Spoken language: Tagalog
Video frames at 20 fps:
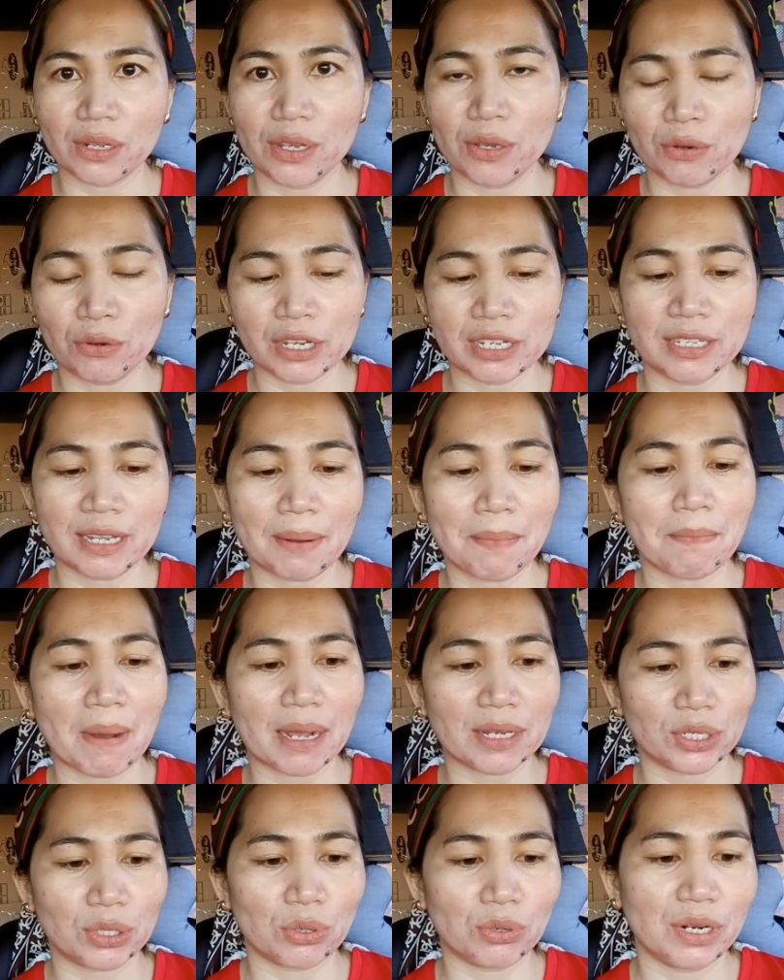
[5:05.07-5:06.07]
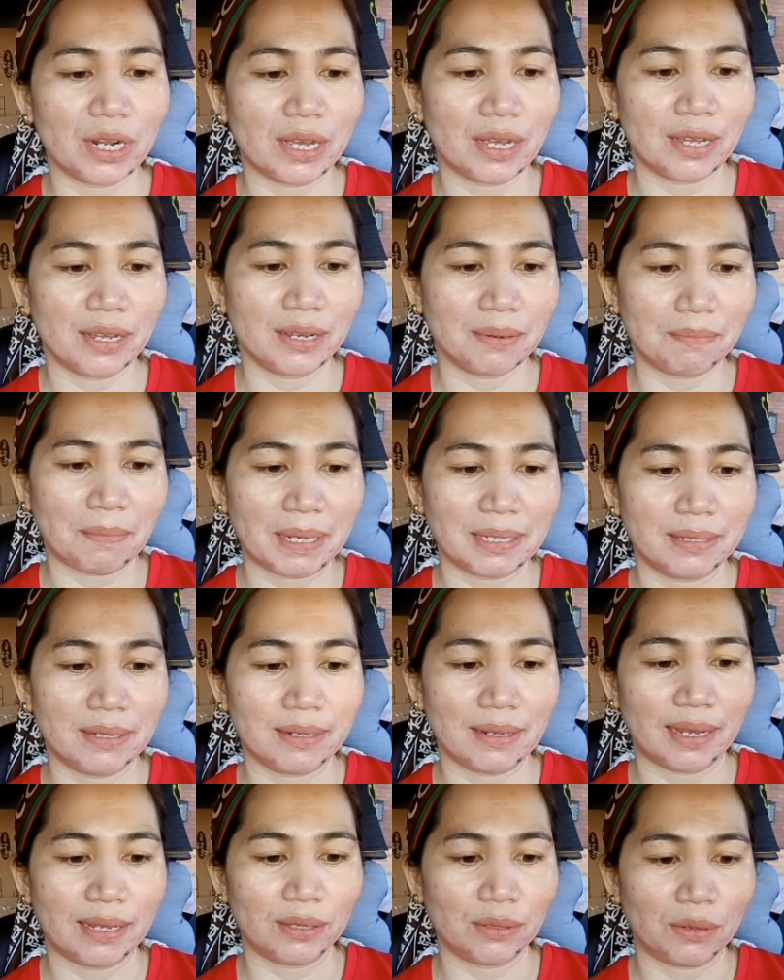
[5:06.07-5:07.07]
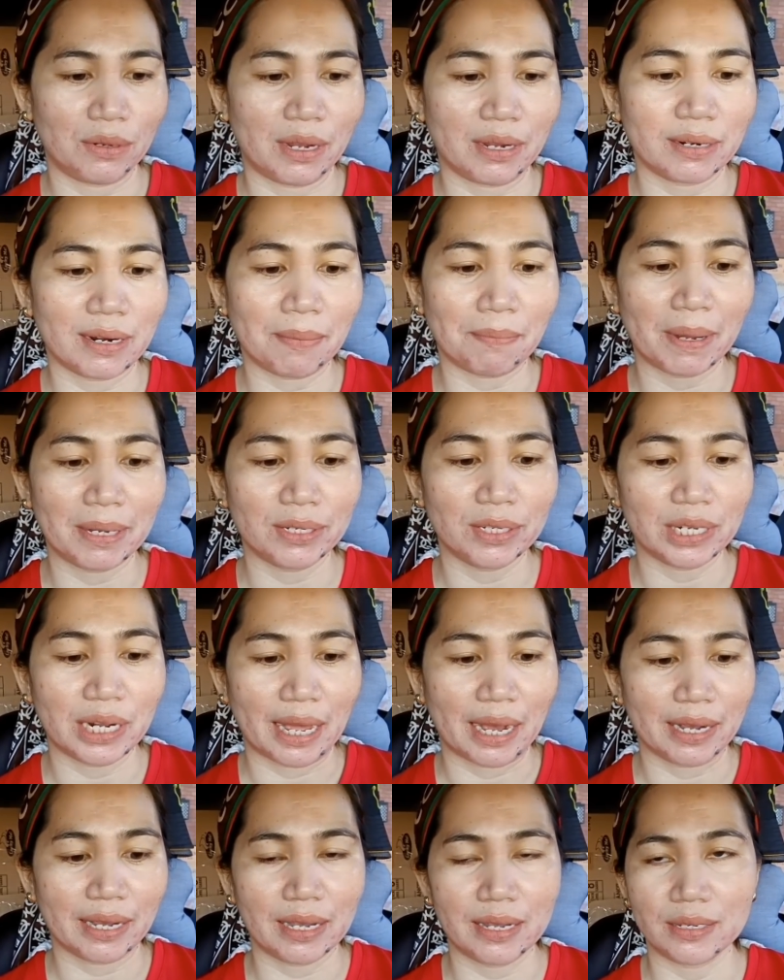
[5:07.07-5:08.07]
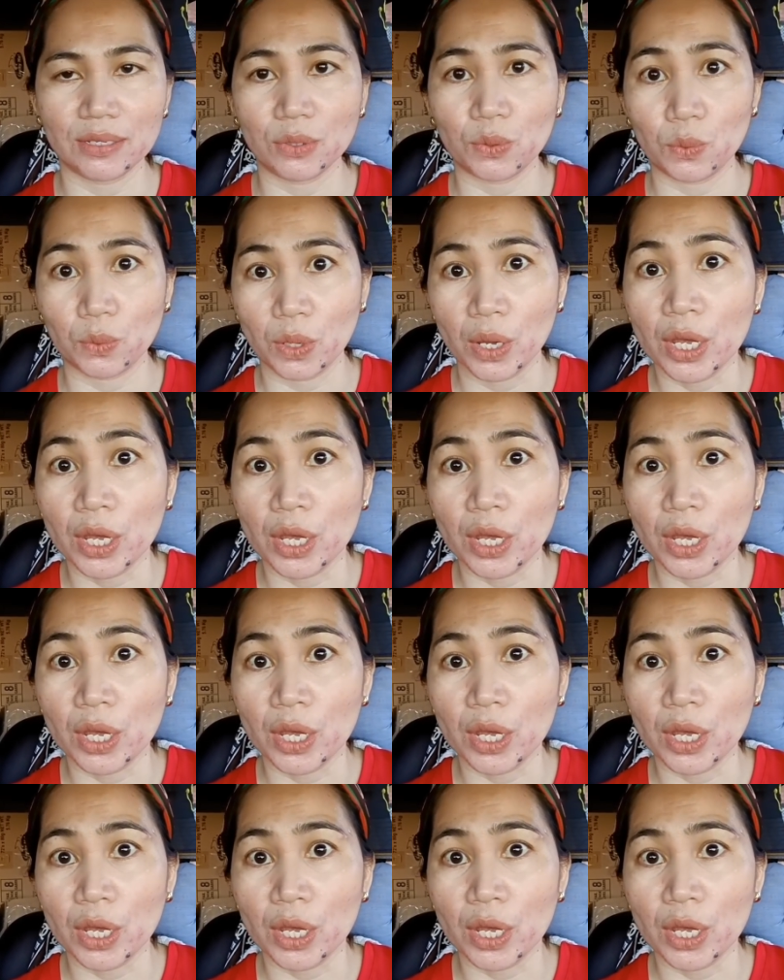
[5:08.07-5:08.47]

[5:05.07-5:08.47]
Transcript: yung isang box ko ng pancit canton, ang napunch lang is